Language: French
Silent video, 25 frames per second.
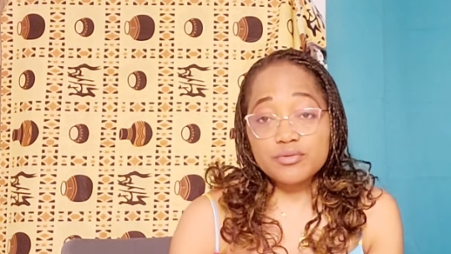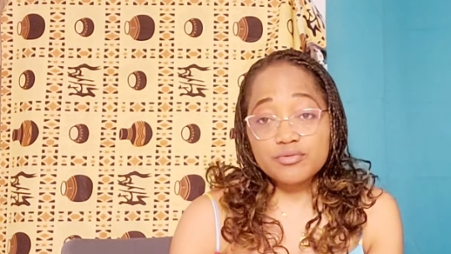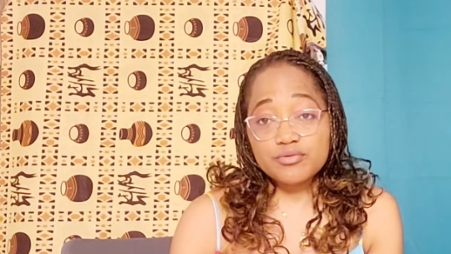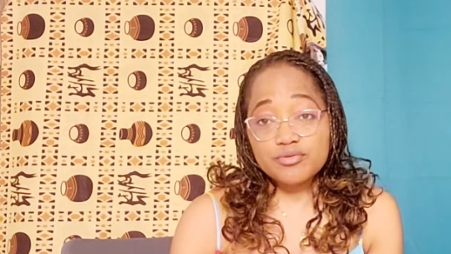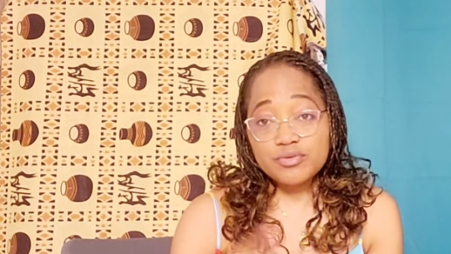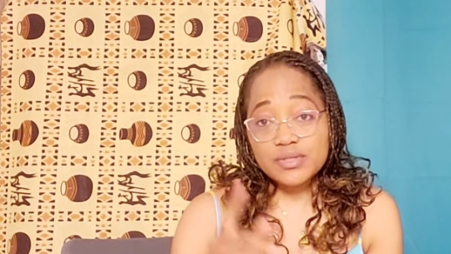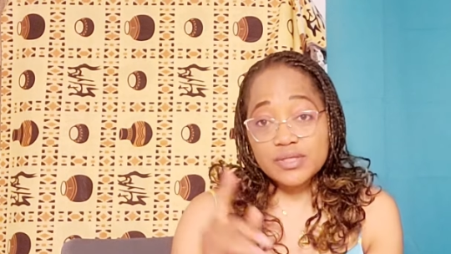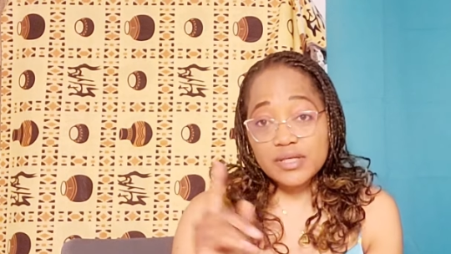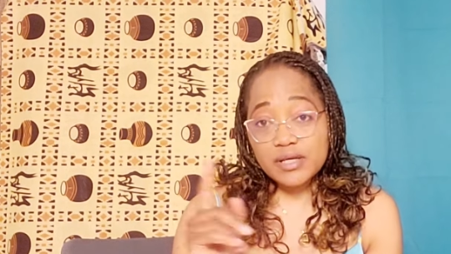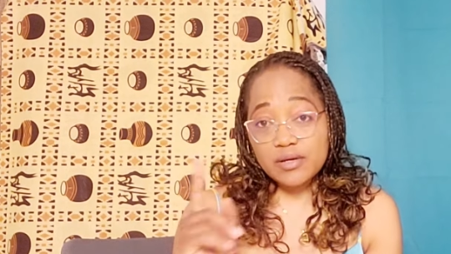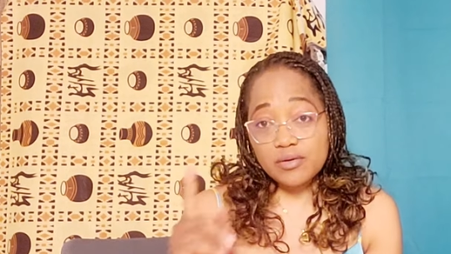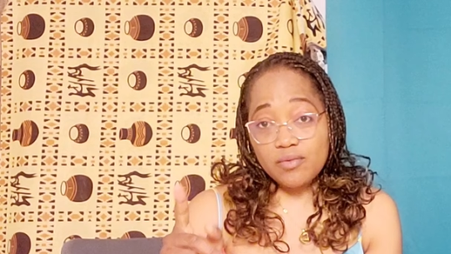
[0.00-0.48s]
tu
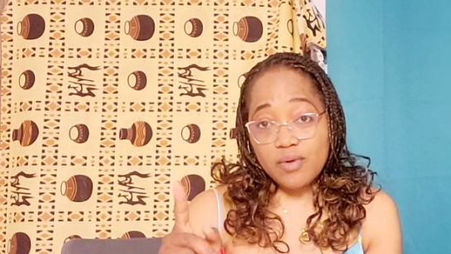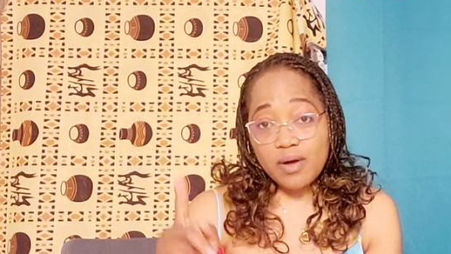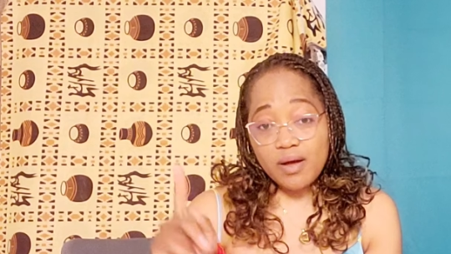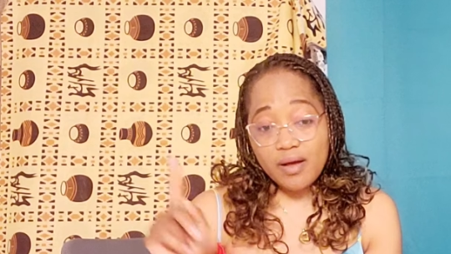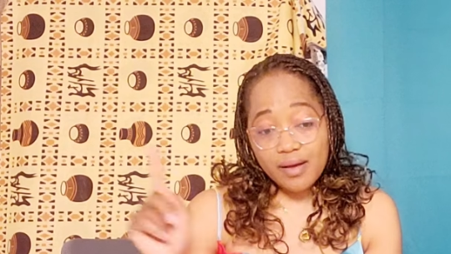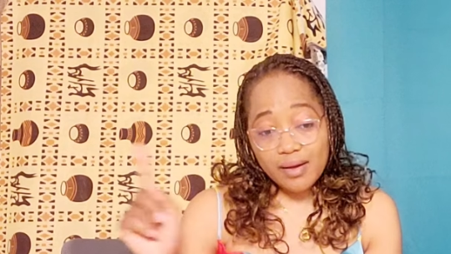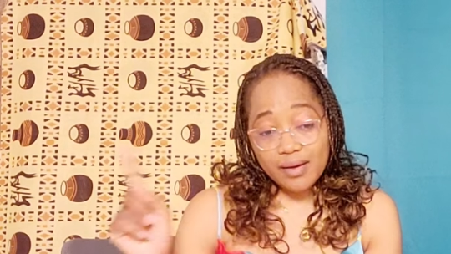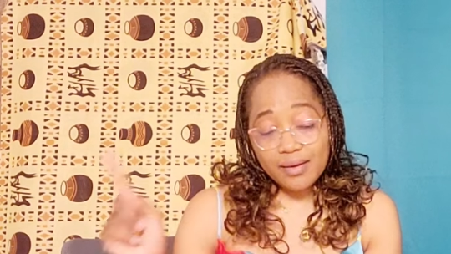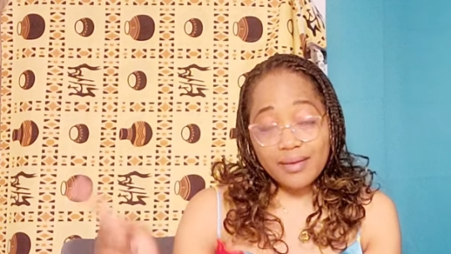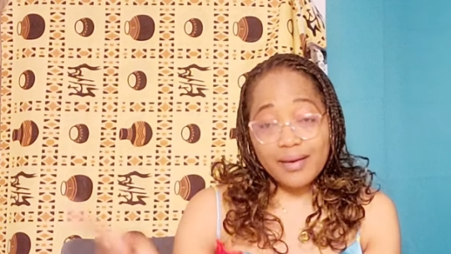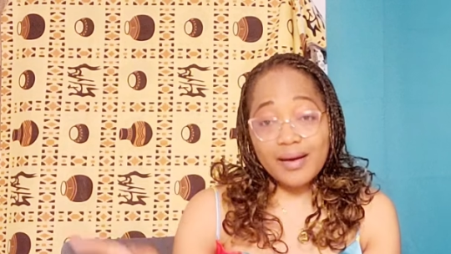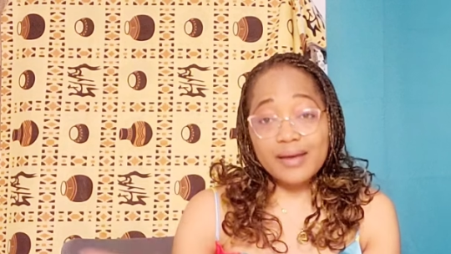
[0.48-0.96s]
sais quoi,
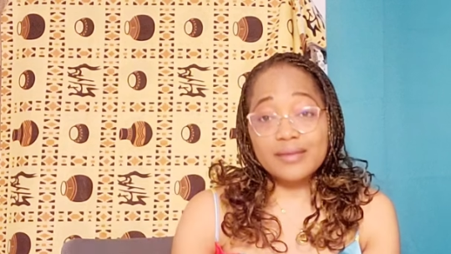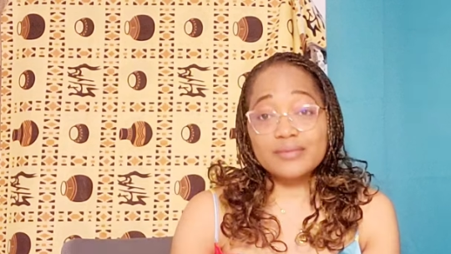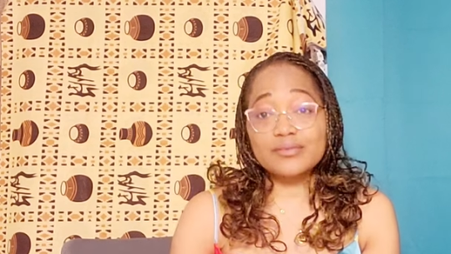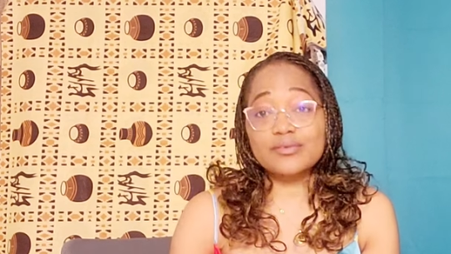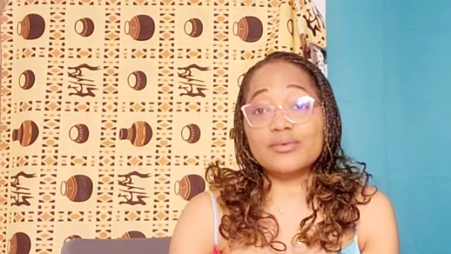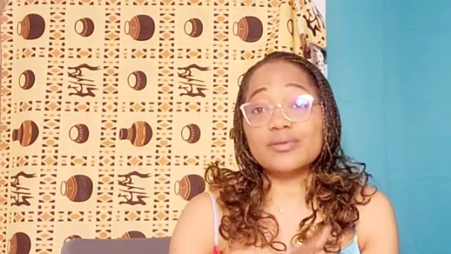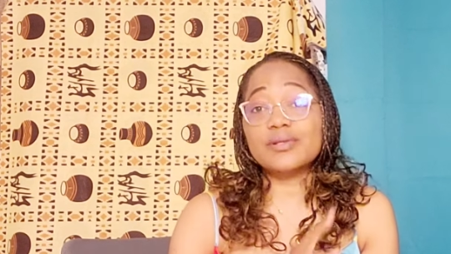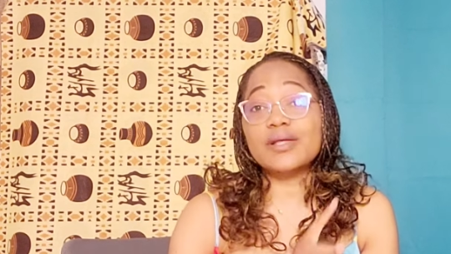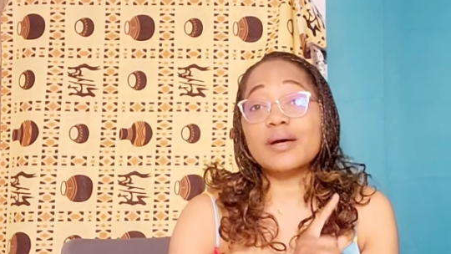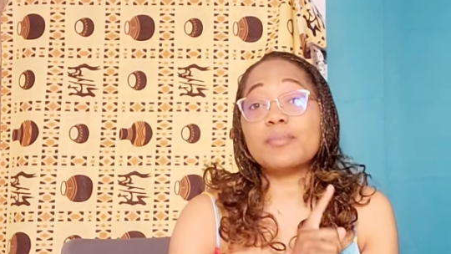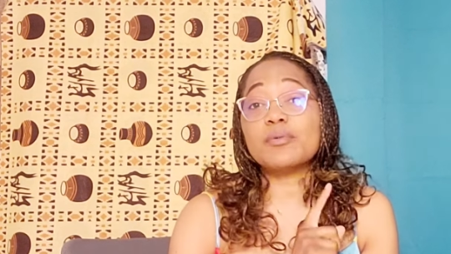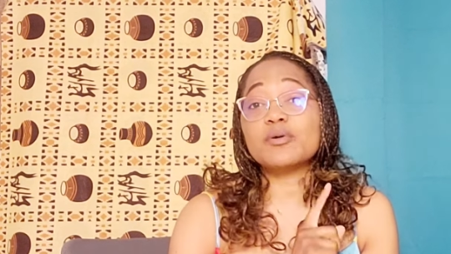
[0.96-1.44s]

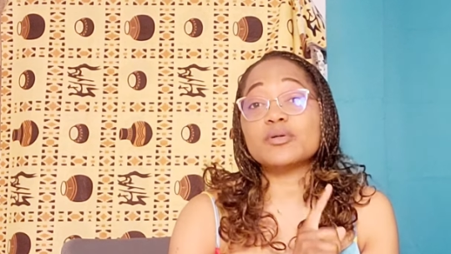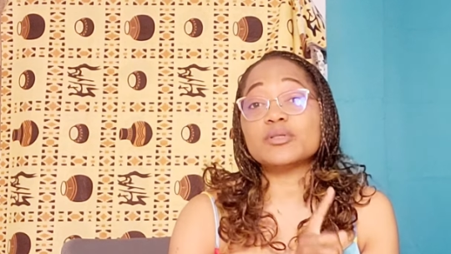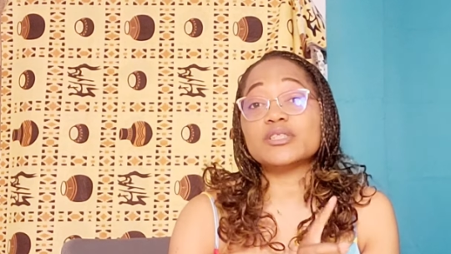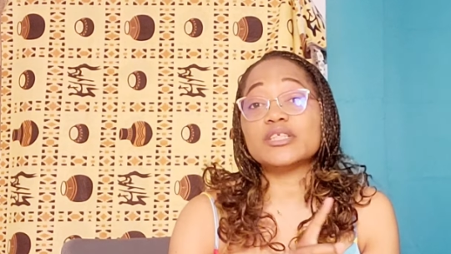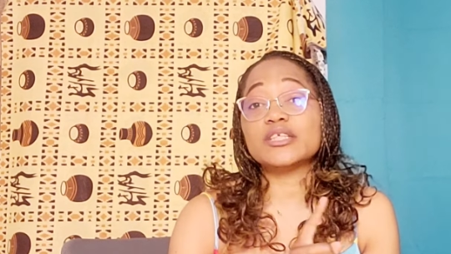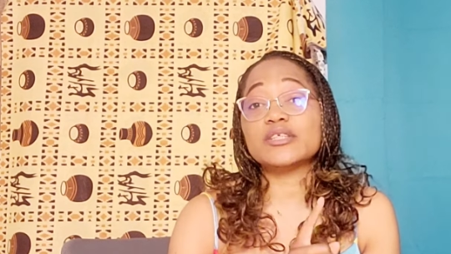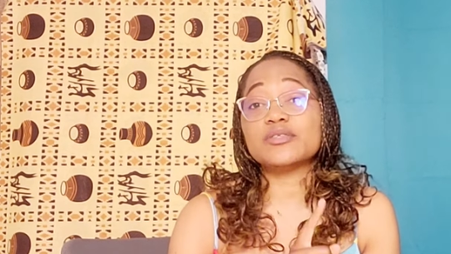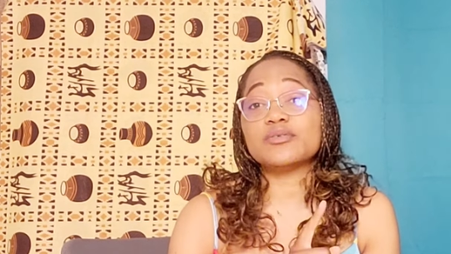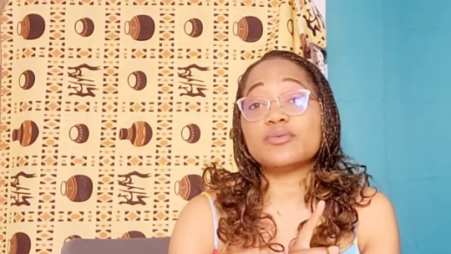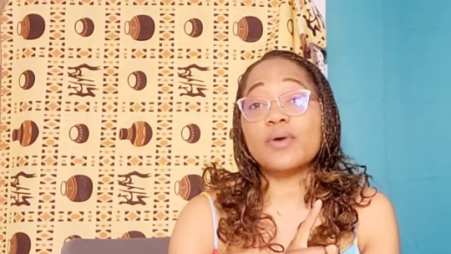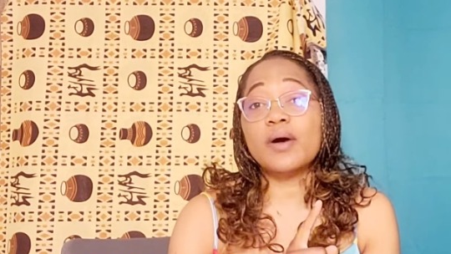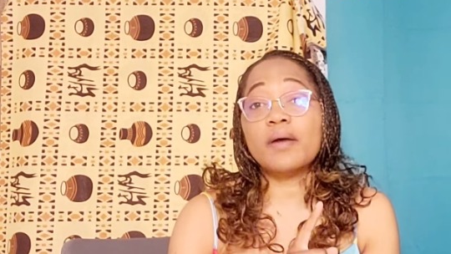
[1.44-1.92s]
rentre d'abord
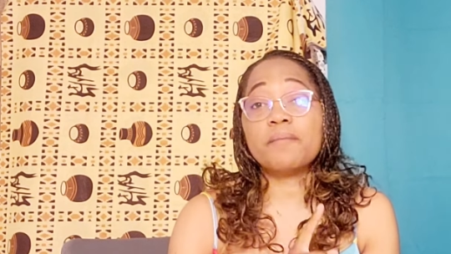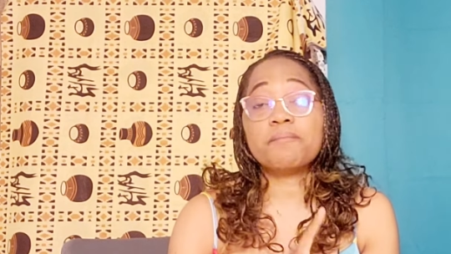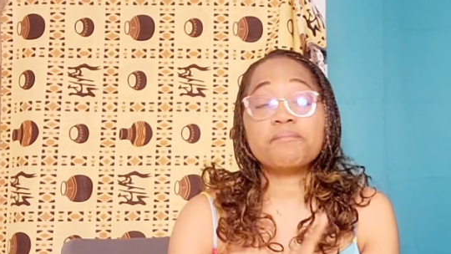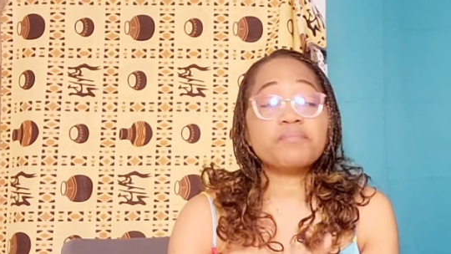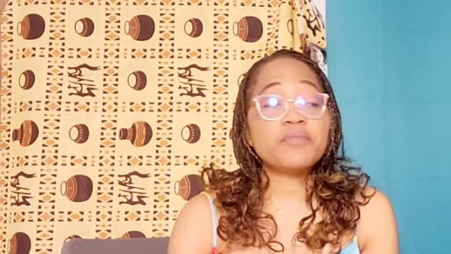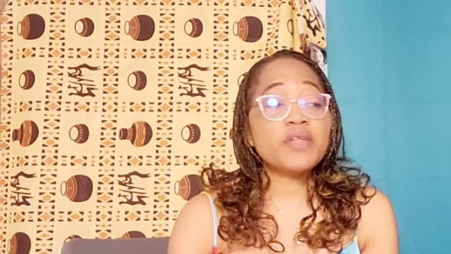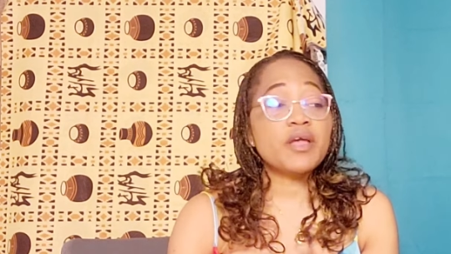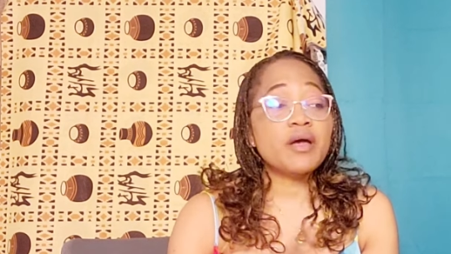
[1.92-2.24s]
chez toi.